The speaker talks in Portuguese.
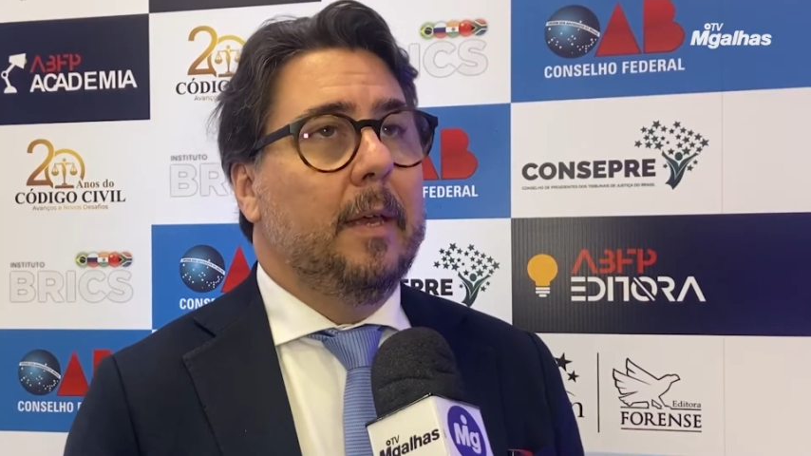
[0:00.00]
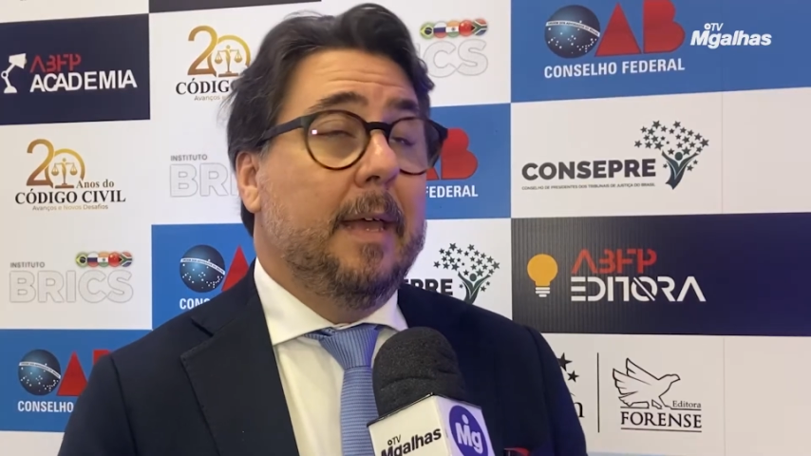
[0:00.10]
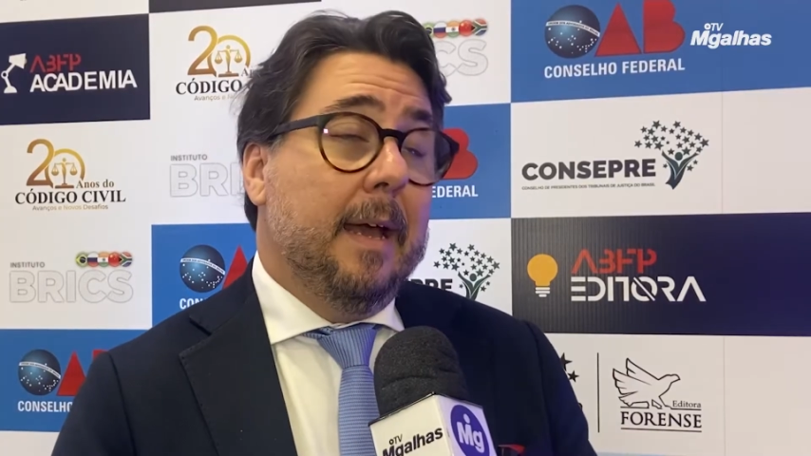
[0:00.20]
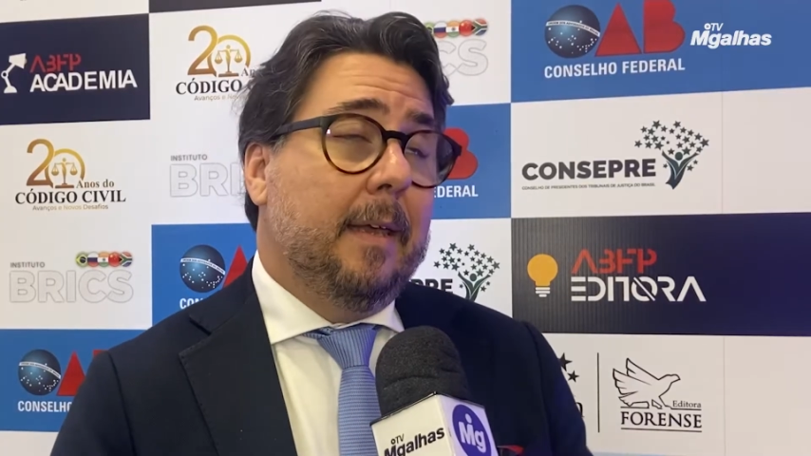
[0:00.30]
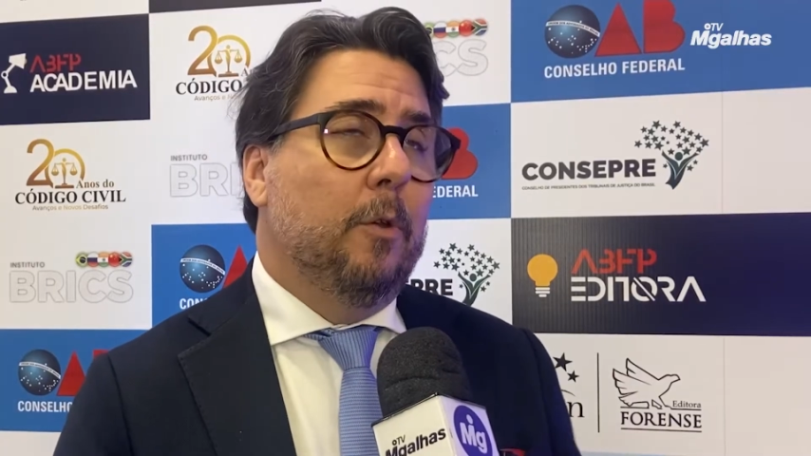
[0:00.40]

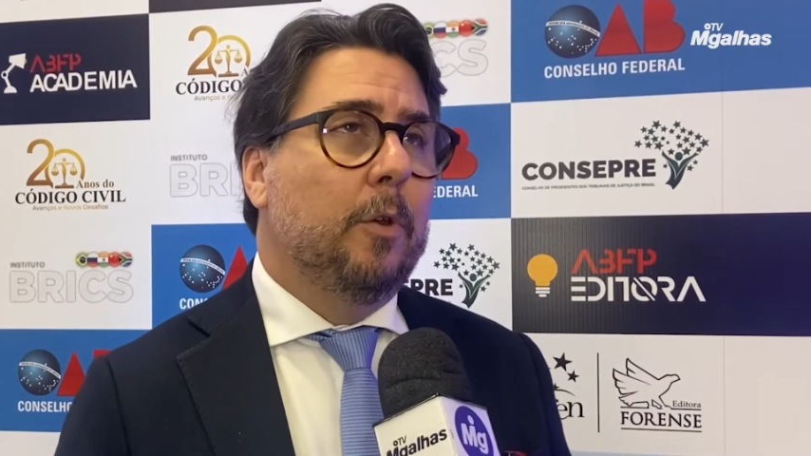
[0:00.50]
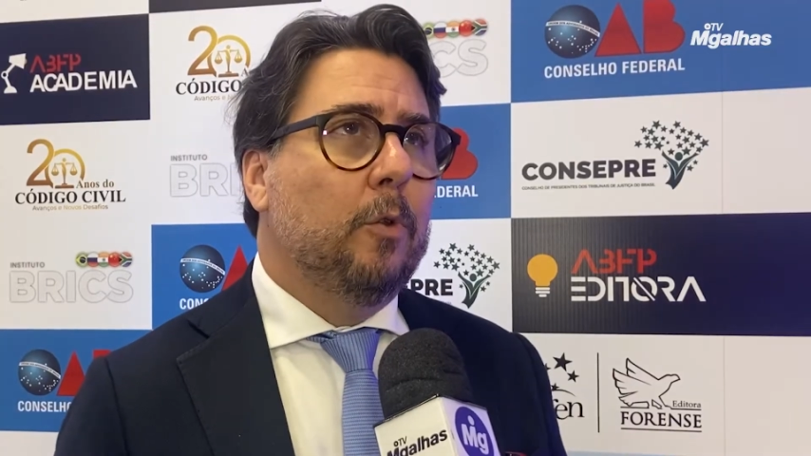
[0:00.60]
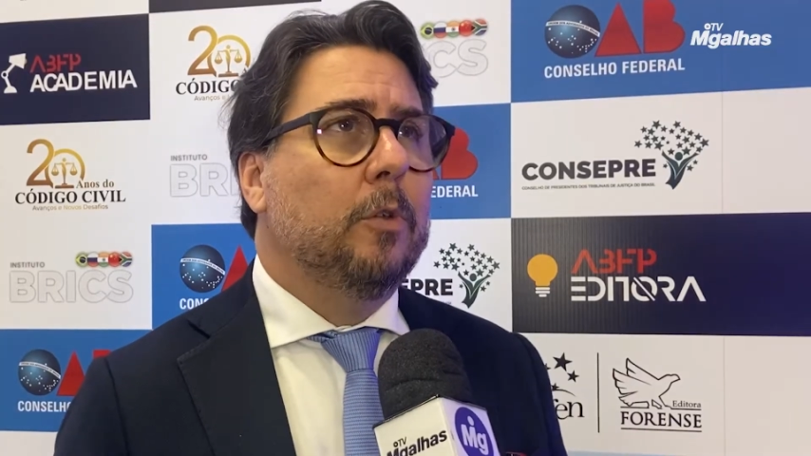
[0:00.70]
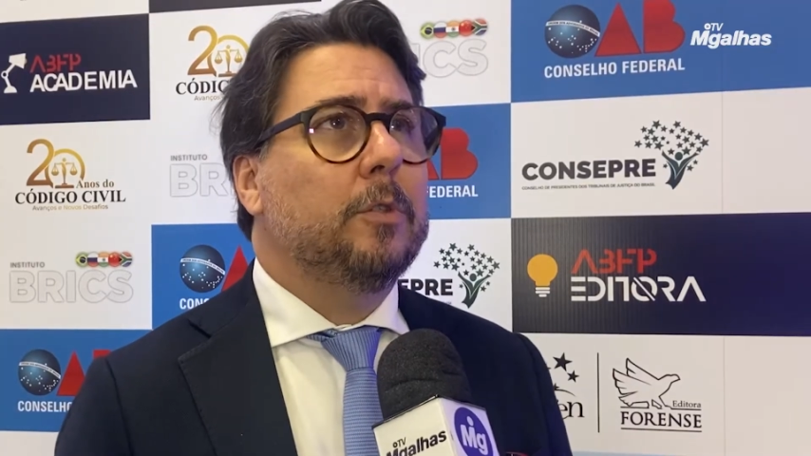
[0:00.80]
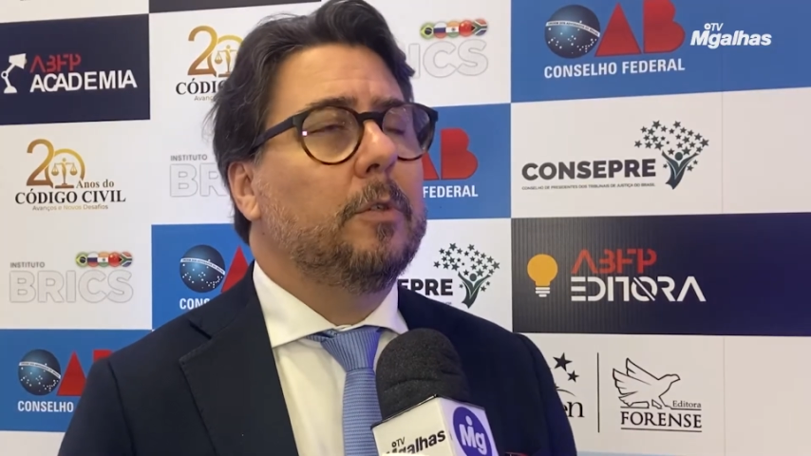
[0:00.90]
e é aquilo que
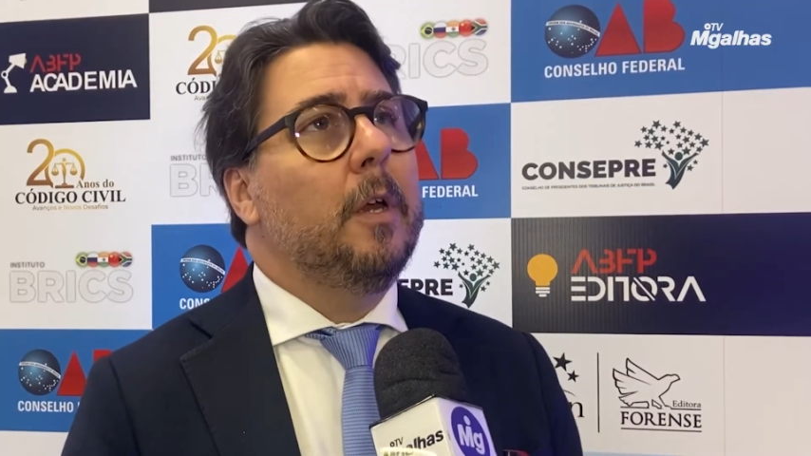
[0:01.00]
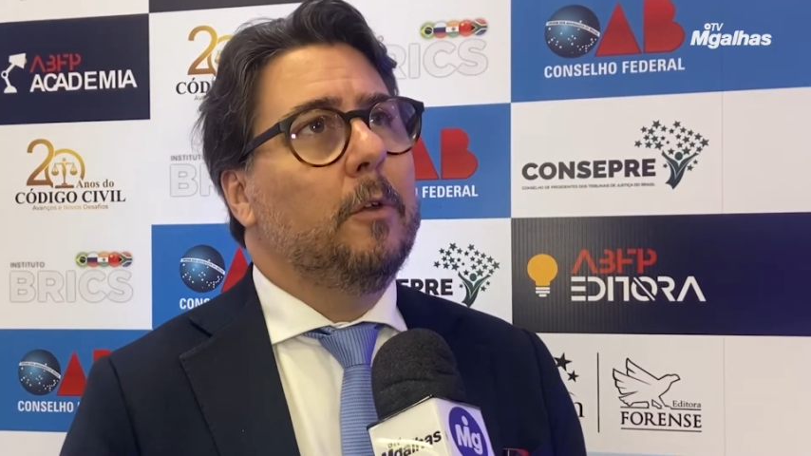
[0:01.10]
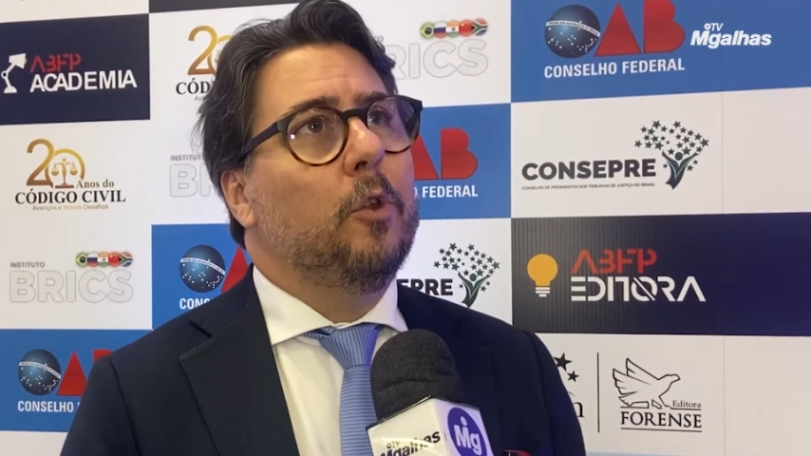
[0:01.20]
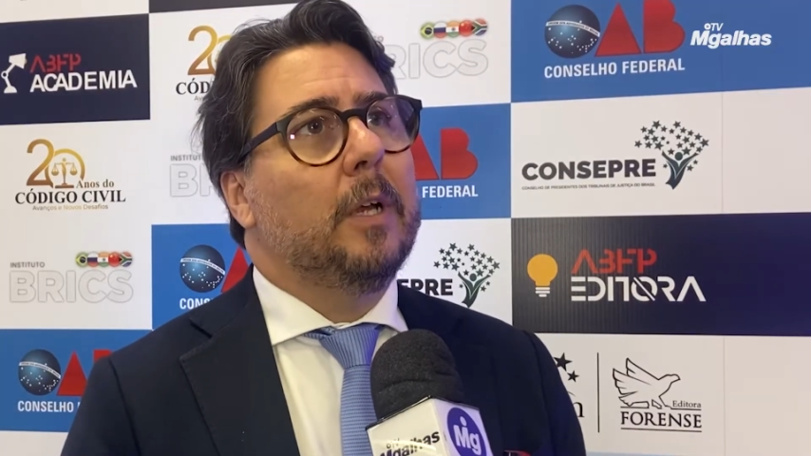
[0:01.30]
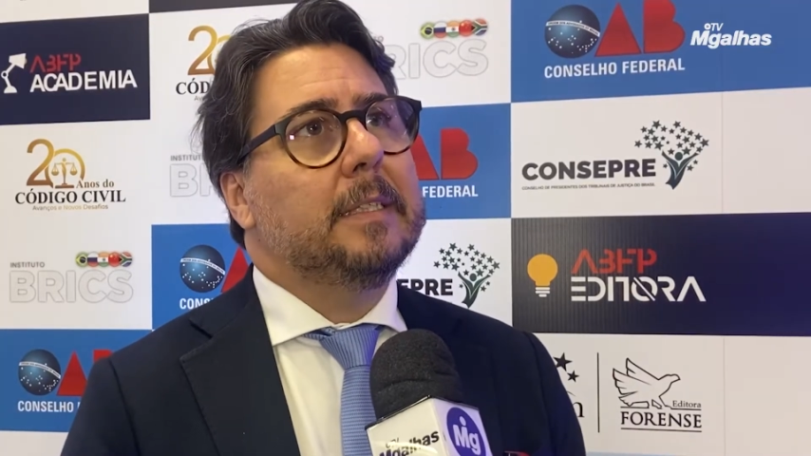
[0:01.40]
todos
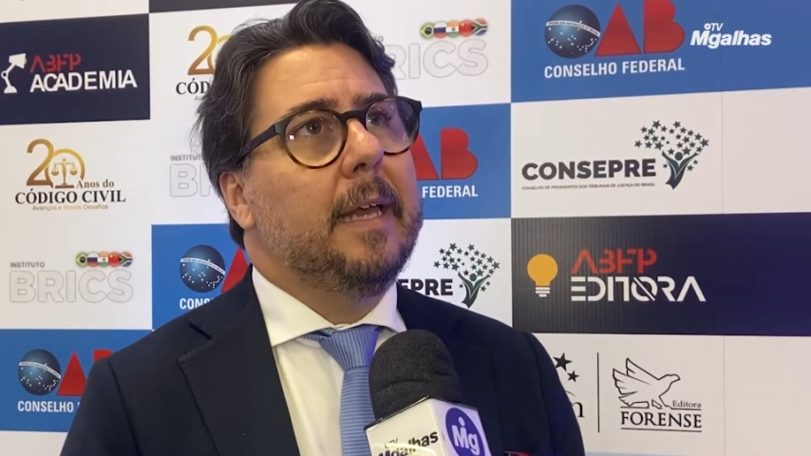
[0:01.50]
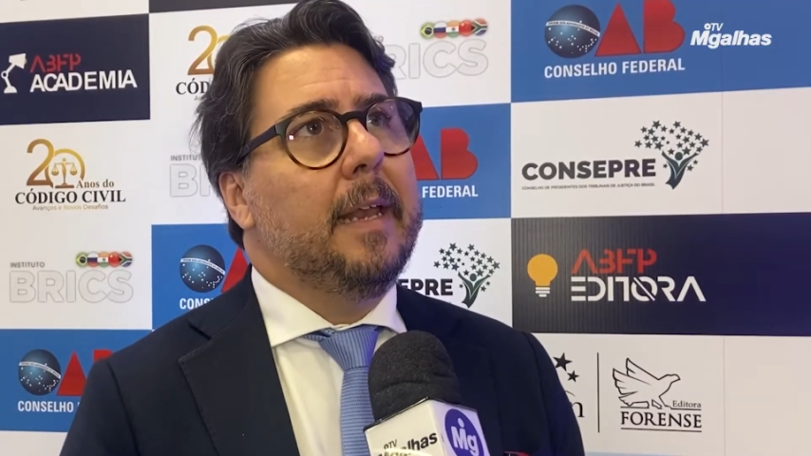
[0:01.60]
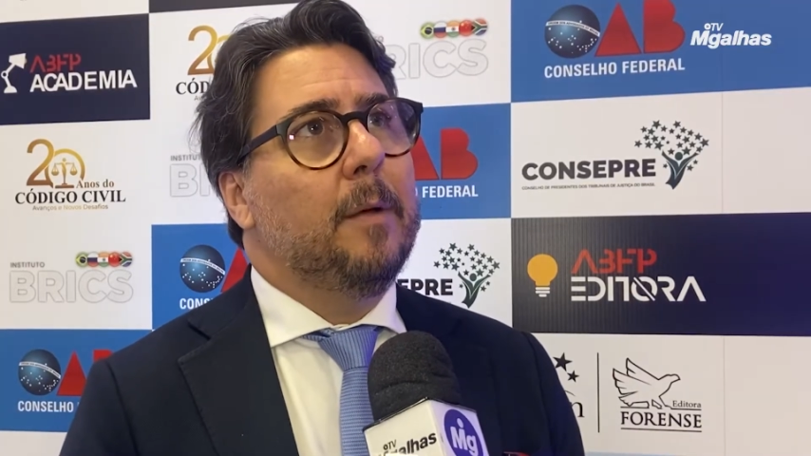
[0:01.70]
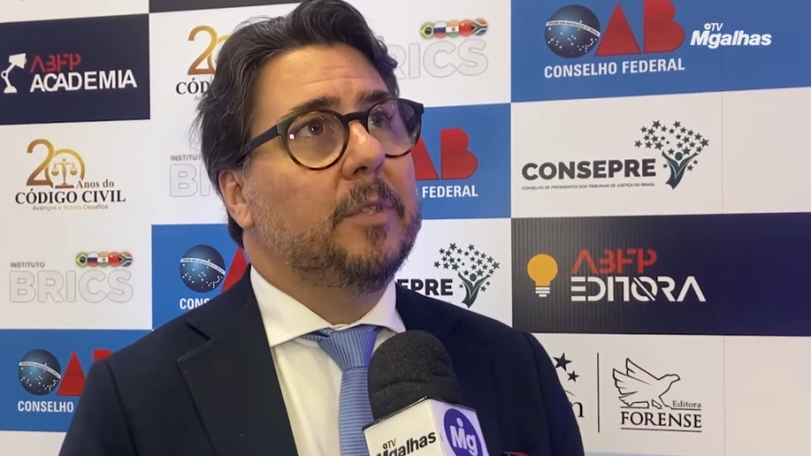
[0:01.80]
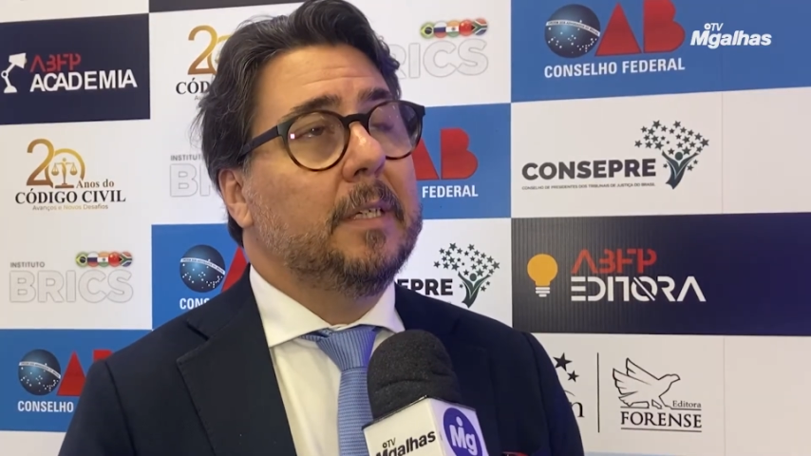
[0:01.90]
nós queremos.